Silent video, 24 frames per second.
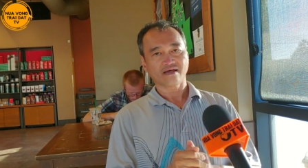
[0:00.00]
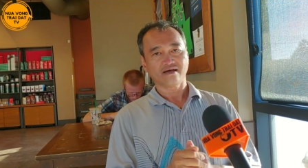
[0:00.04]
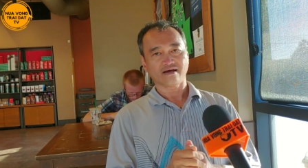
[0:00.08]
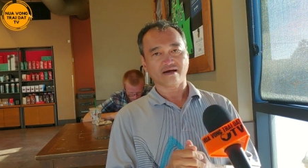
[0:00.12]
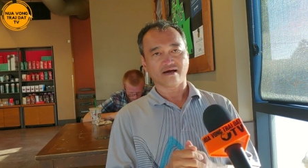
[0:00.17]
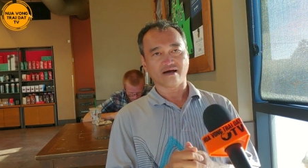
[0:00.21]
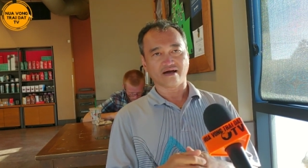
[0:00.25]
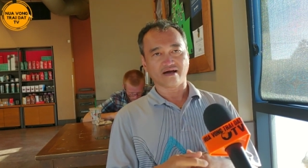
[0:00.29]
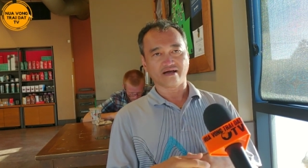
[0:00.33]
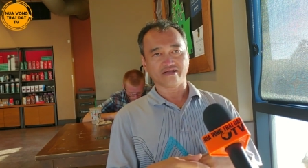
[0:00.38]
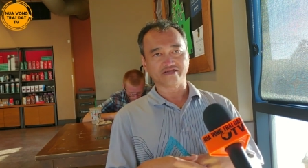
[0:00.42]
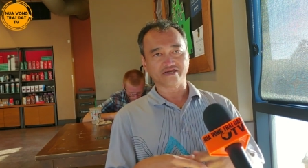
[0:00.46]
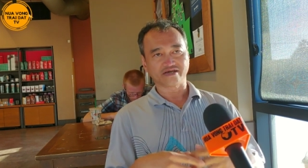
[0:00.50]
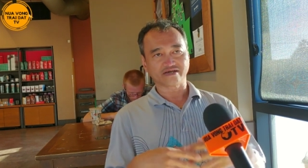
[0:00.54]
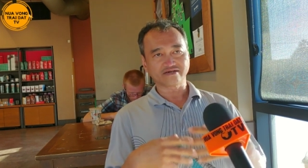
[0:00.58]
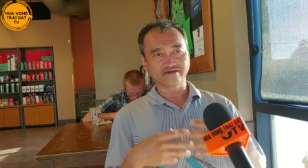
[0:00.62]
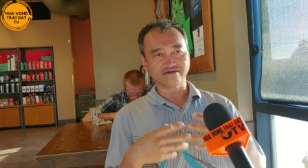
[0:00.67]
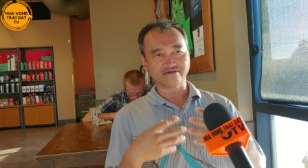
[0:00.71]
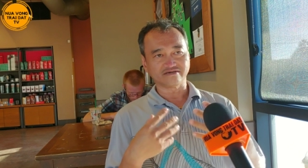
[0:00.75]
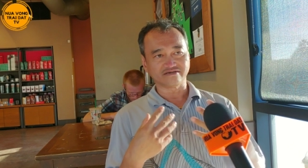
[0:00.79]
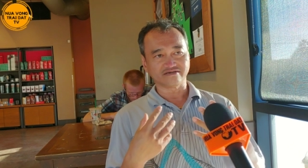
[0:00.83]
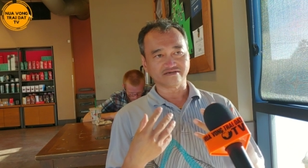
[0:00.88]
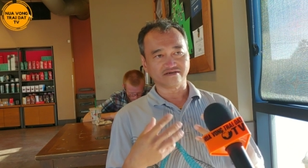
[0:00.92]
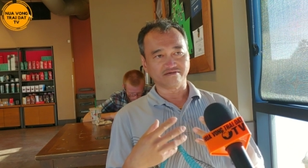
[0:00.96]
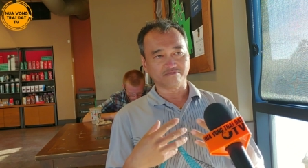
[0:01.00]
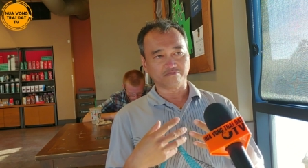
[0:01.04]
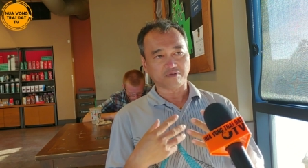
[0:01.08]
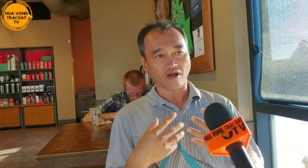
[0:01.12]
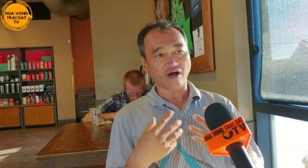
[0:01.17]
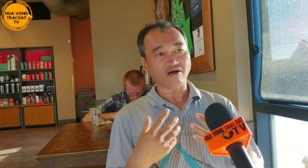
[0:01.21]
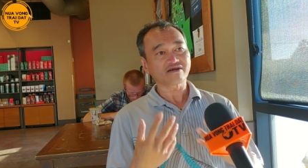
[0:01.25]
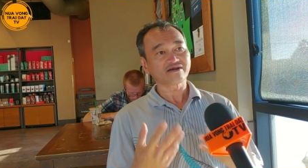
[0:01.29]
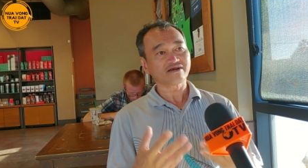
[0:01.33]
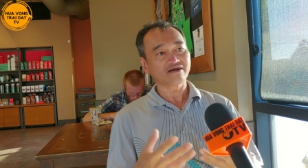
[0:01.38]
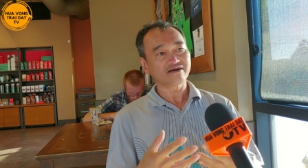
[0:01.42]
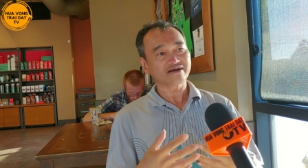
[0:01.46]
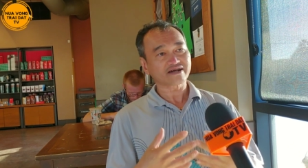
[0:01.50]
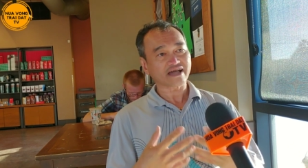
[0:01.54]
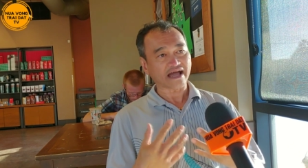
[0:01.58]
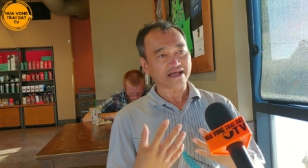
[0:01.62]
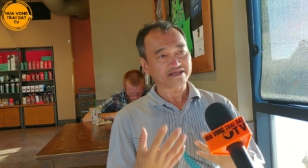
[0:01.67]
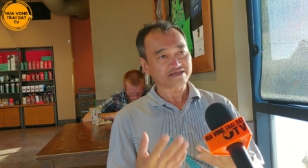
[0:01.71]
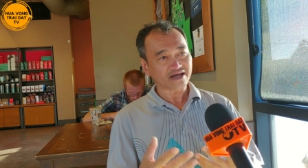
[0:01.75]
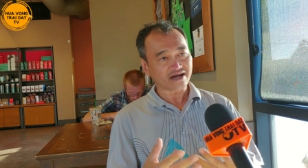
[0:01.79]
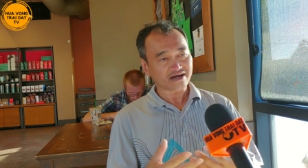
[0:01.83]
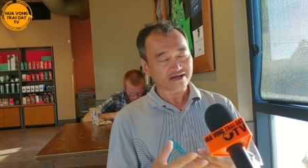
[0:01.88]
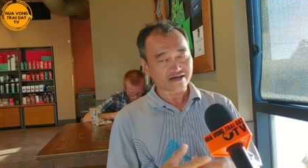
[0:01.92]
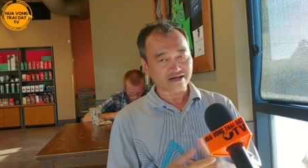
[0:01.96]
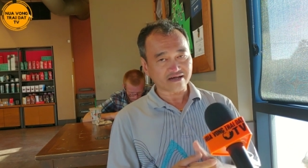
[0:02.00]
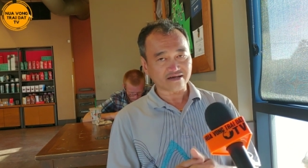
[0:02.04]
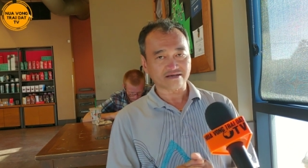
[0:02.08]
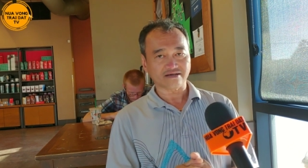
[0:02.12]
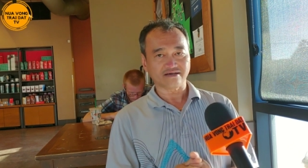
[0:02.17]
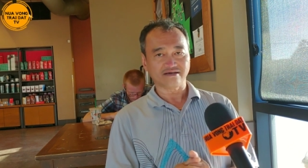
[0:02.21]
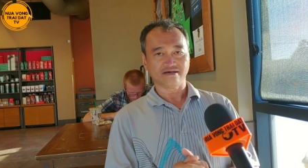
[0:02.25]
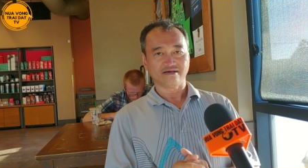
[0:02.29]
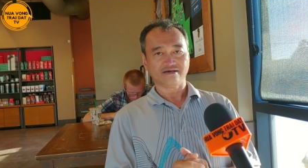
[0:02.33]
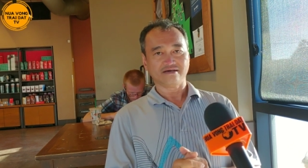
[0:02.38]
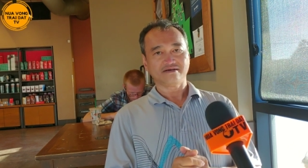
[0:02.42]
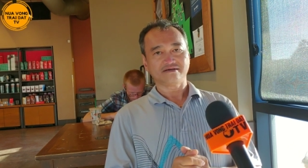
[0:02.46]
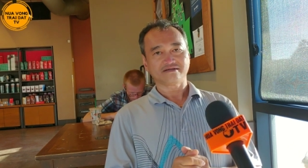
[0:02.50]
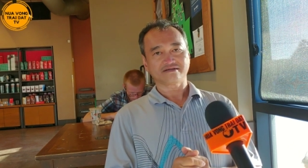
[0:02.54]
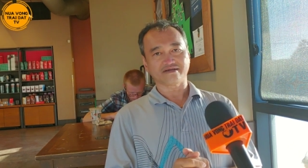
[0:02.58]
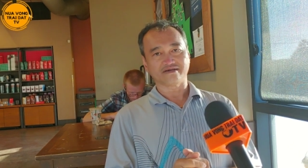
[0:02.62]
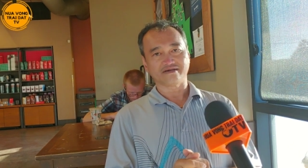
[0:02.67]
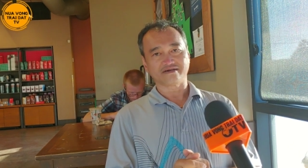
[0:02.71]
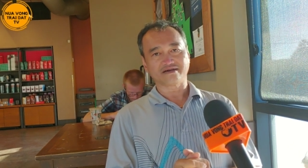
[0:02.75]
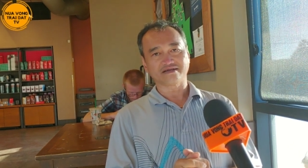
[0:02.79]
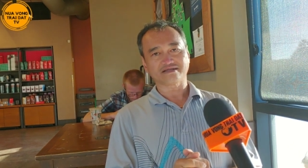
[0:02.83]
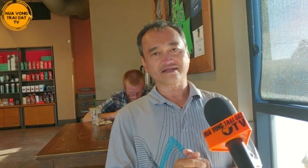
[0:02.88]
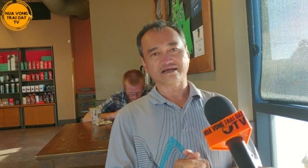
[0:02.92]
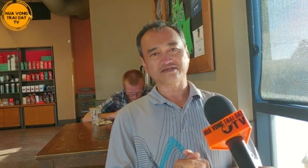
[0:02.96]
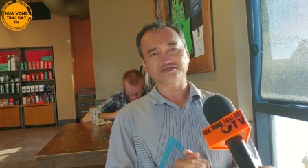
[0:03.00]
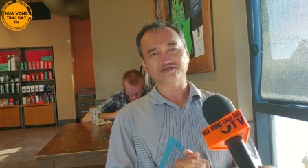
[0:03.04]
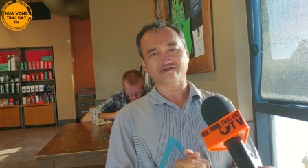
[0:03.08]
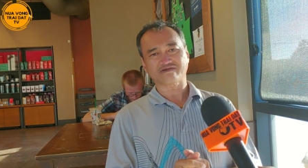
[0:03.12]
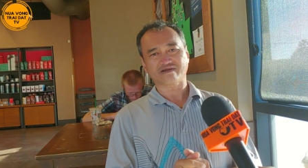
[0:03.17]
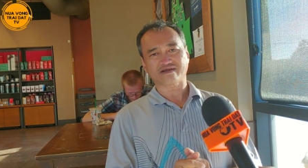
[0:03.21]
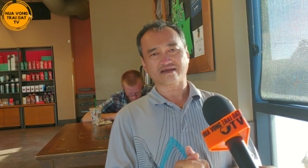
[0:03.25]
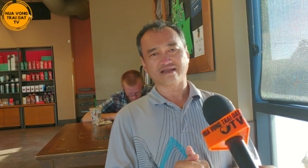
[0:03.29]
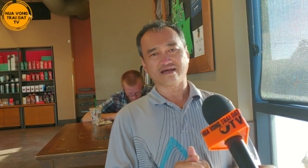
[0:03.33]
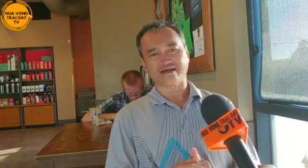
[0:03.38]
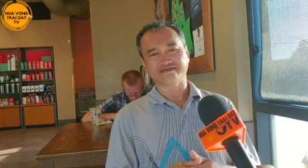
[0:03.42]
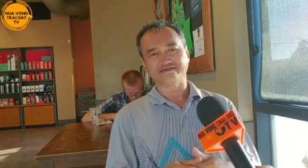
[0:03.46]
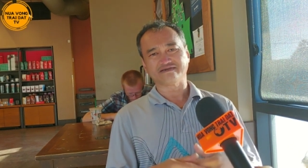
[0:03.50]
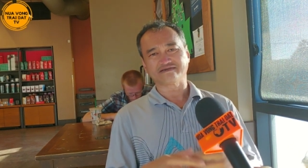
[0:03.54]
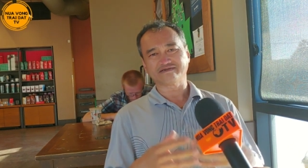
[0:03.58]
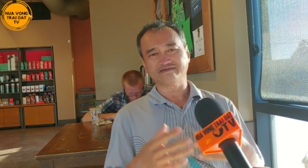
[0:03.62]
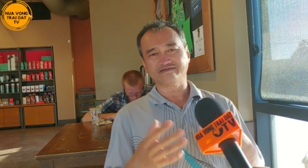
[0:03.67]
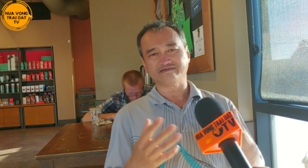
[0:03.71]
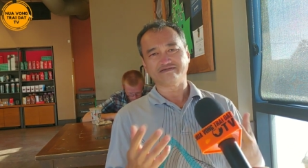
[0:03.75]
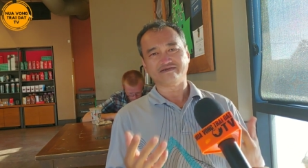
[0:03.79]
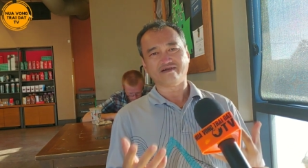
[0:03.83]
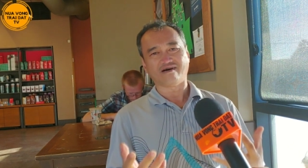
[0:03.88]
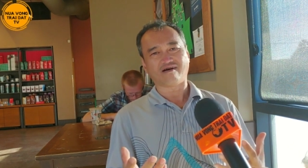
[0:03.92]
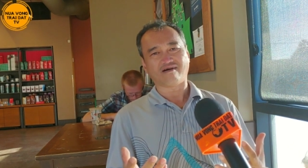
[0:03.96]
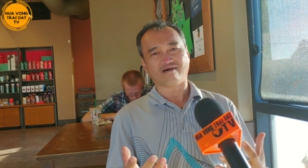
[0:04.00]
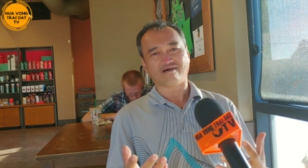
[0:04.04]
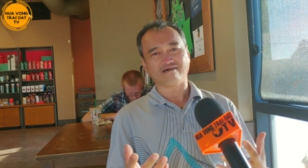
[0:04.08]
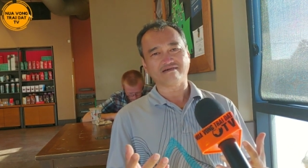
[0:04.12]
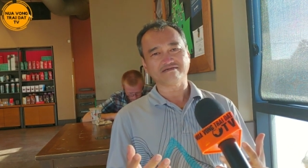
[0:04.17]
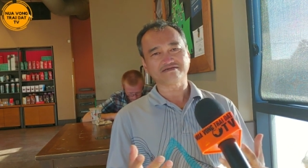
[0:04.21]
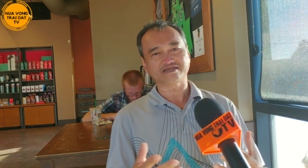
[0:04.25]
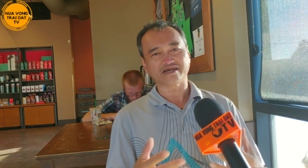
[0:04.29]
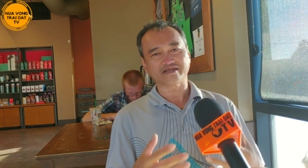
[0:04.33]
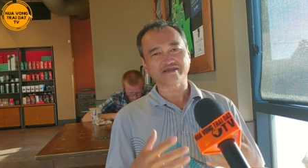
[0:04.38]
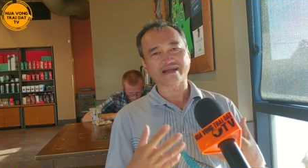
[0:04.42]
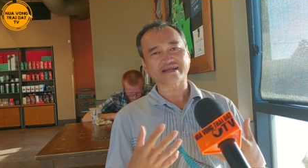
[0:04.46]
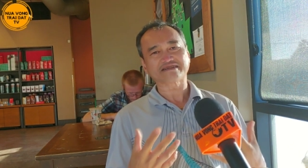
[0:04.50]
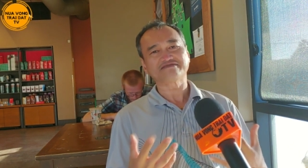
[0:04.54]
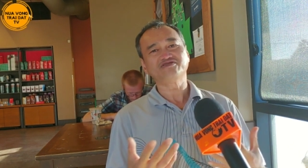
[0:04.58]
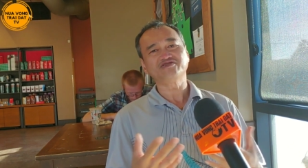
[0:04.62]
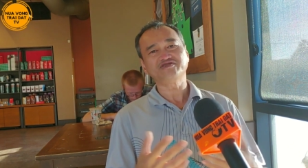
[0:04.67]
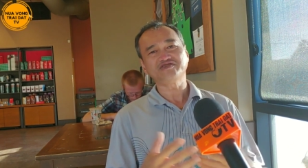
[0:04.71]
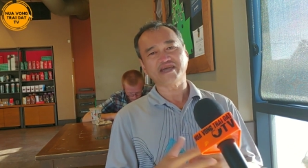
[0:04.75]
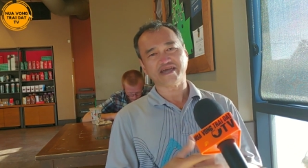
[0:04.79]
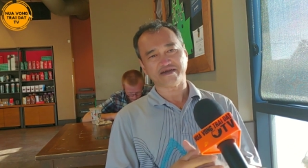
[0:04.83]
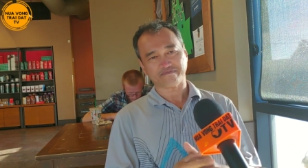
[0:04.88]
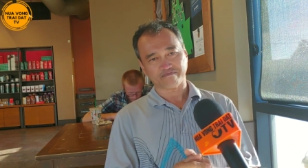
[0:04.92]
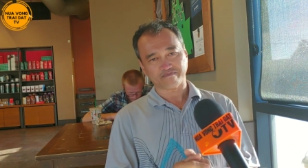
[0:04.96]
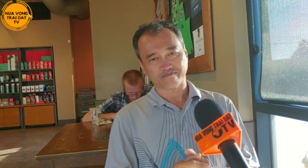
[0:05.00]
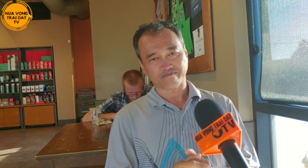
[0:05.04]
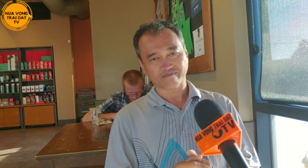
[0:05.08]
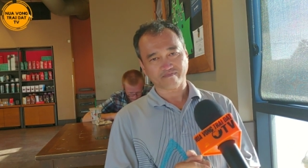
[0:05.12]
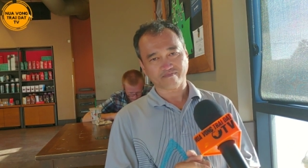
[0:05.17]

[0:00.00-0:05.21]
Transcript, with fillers: uh, những người blogger cá nhân á, thì người ta cho rằng là những người đó trên răng dưới dép.